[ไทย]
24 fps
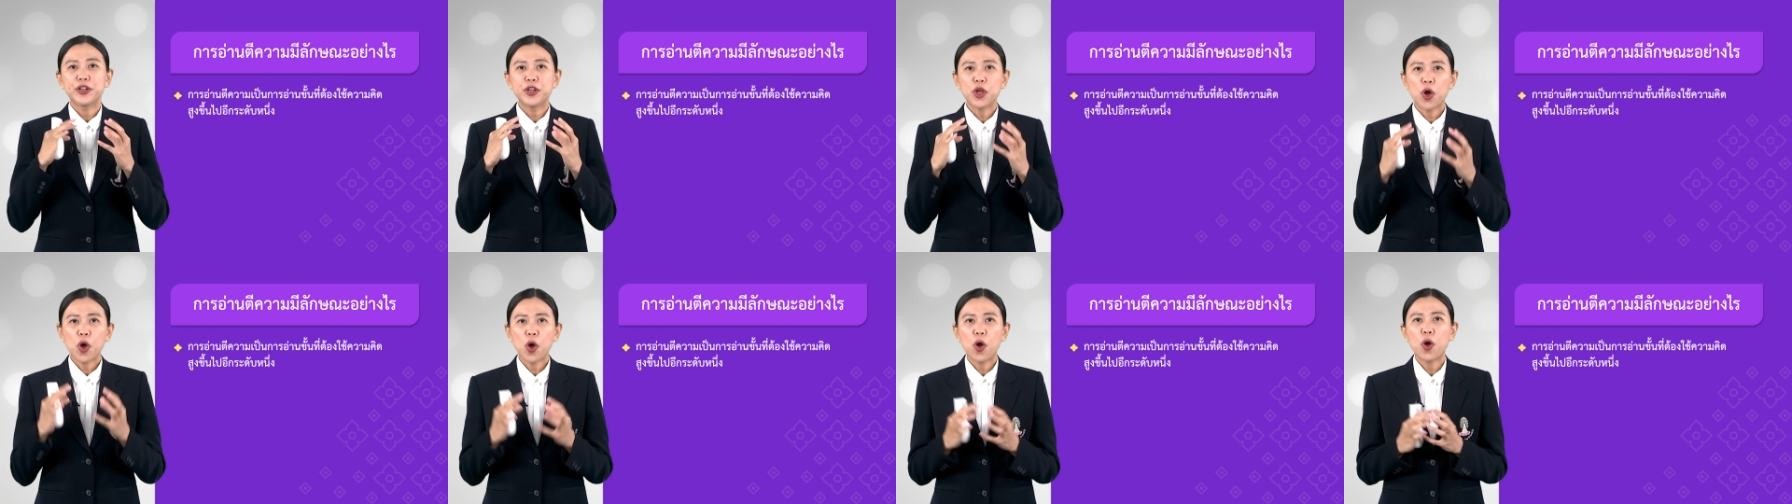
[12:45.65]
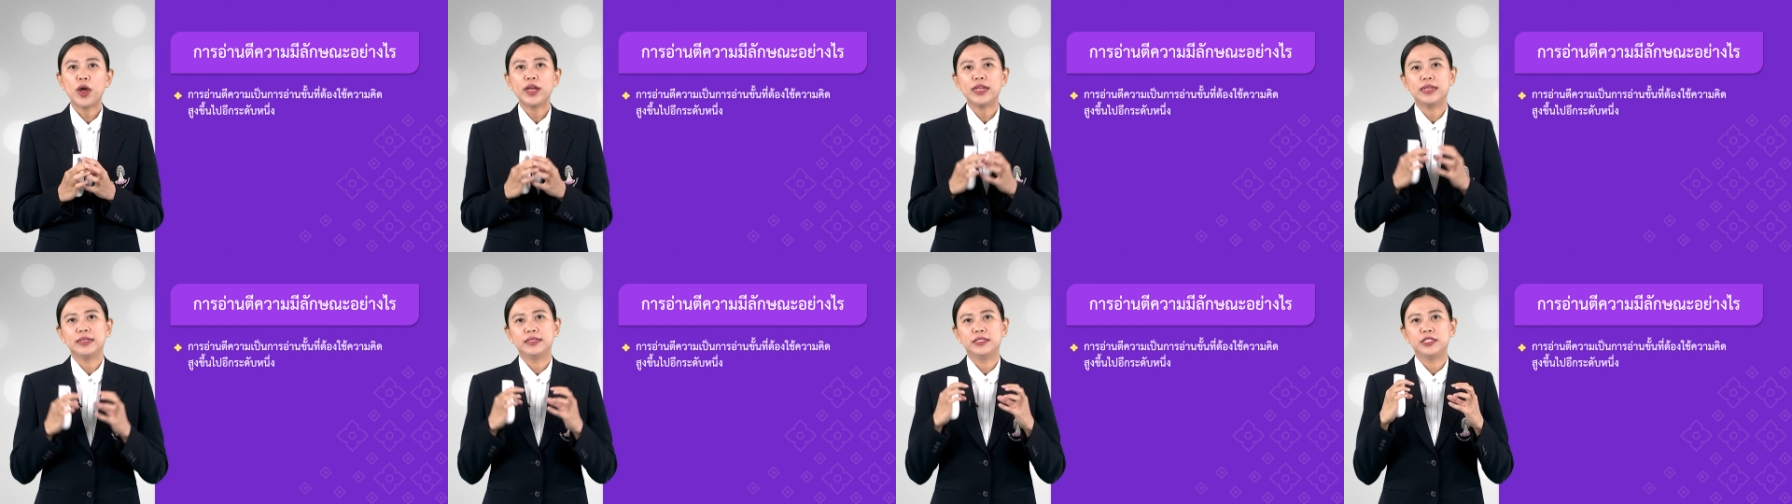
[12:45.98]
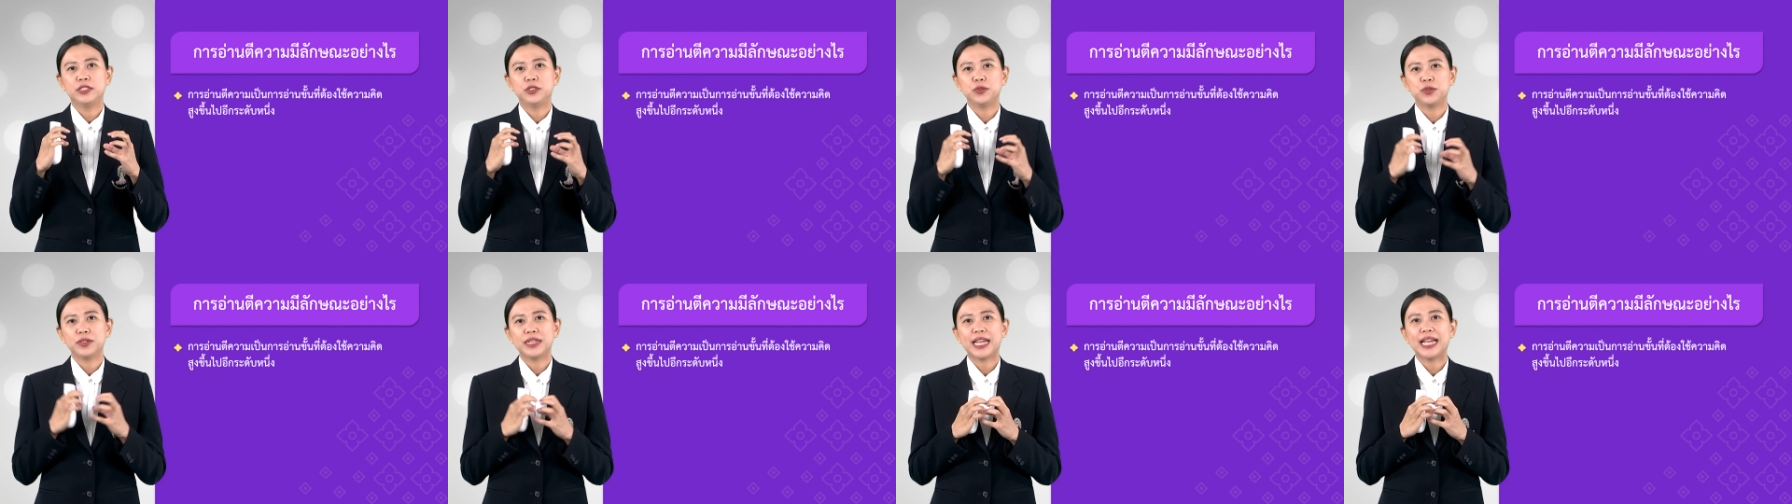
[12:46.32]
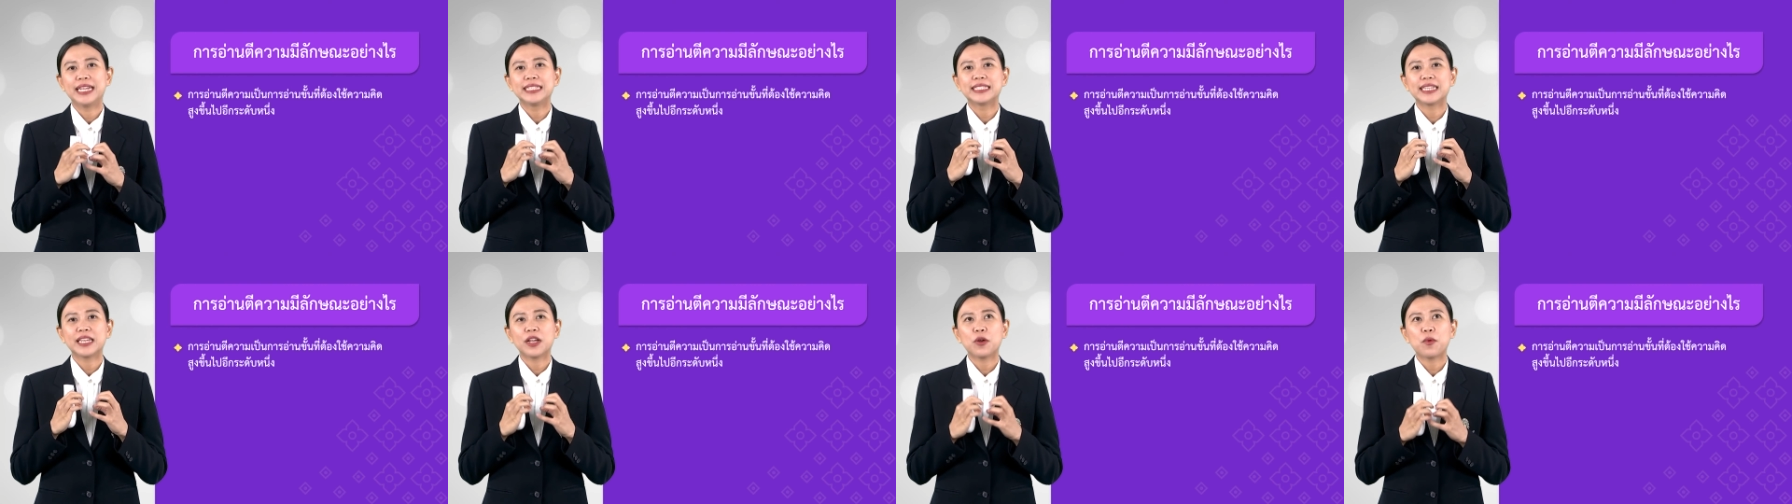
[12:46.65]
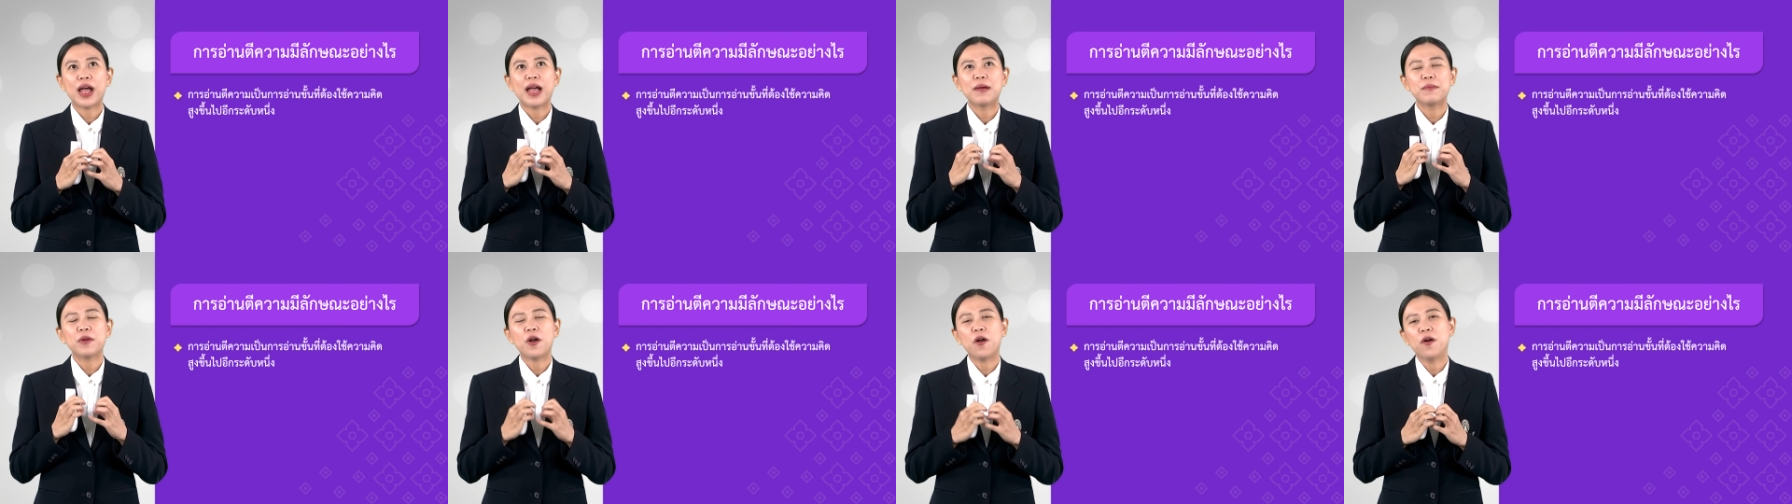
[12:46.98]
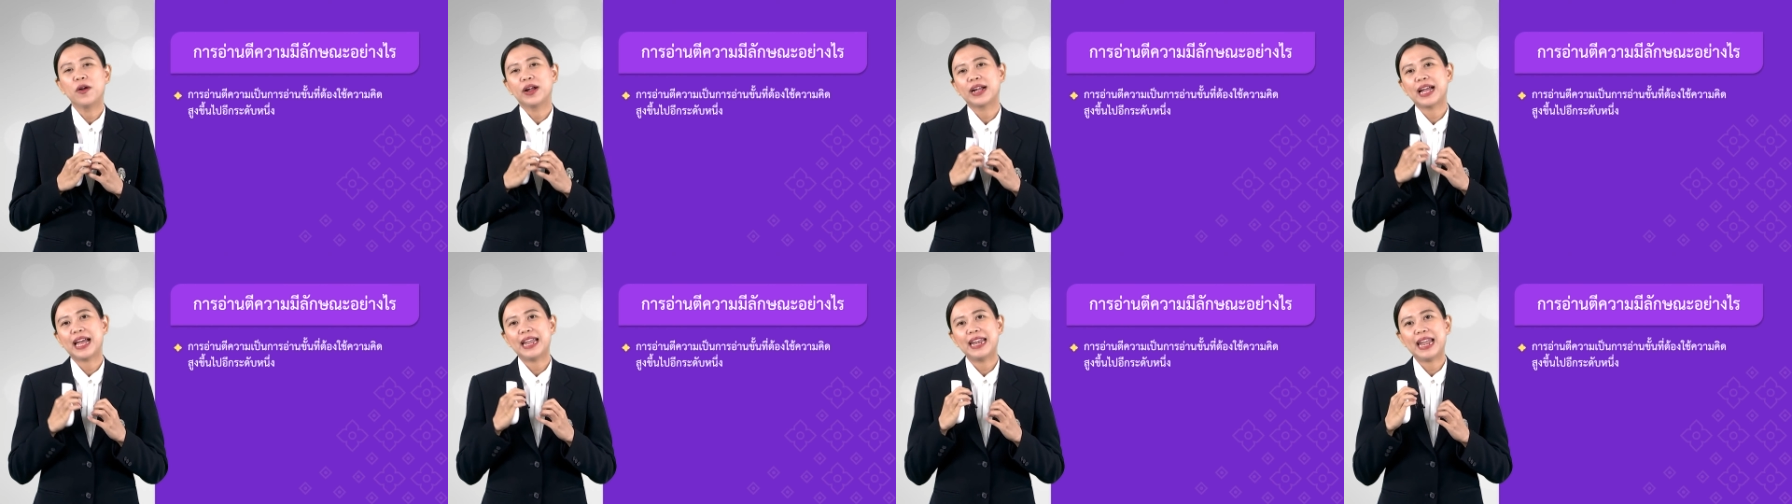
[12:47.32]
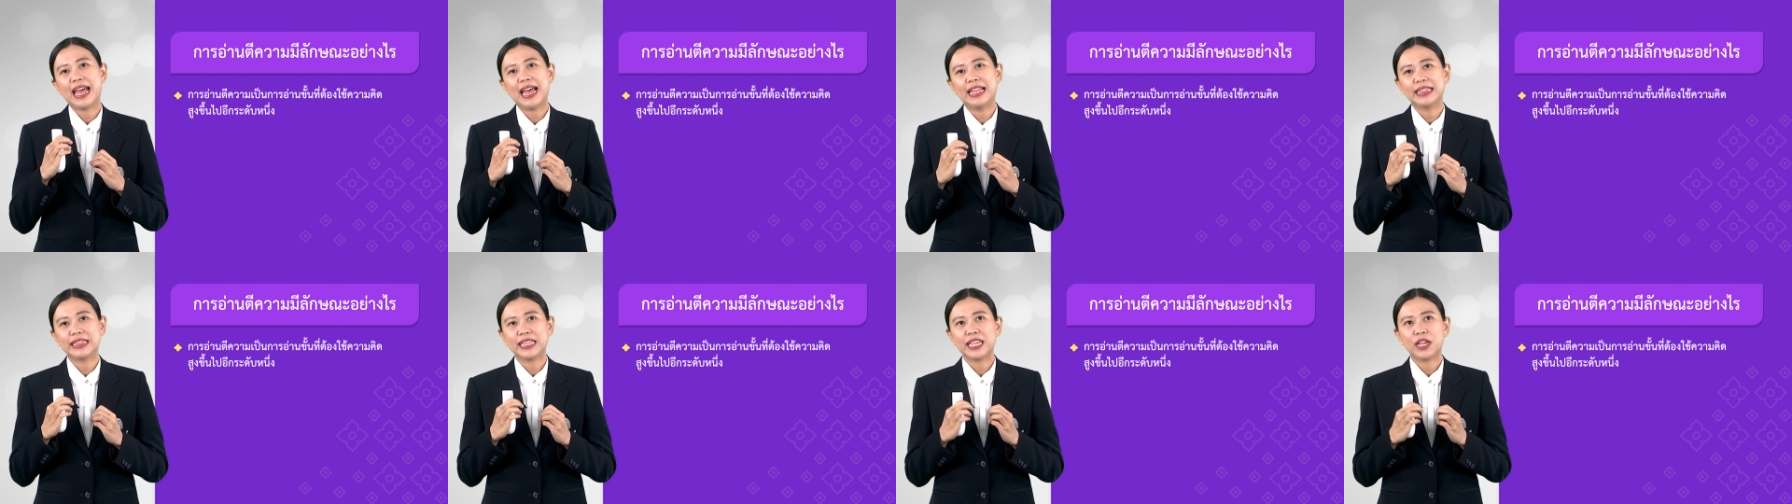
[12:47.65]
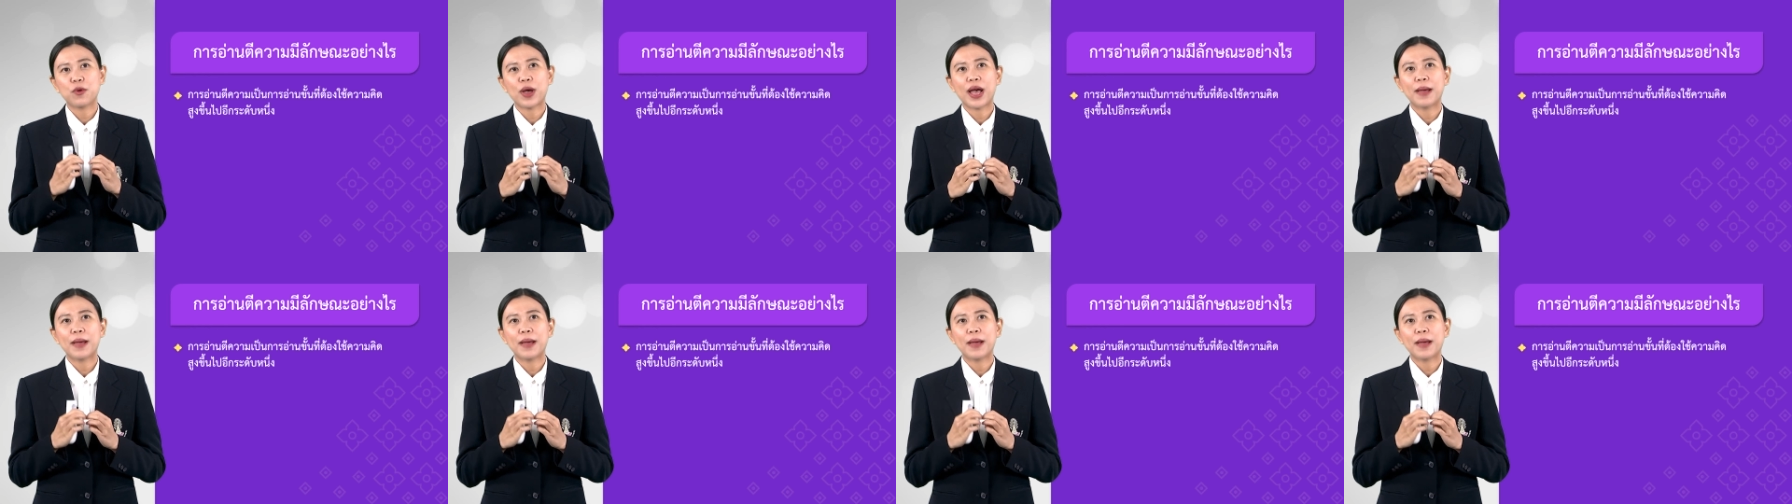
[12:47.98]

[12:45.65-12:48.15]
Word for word: โดยจุดใหญ่ใจความของการอ่านตี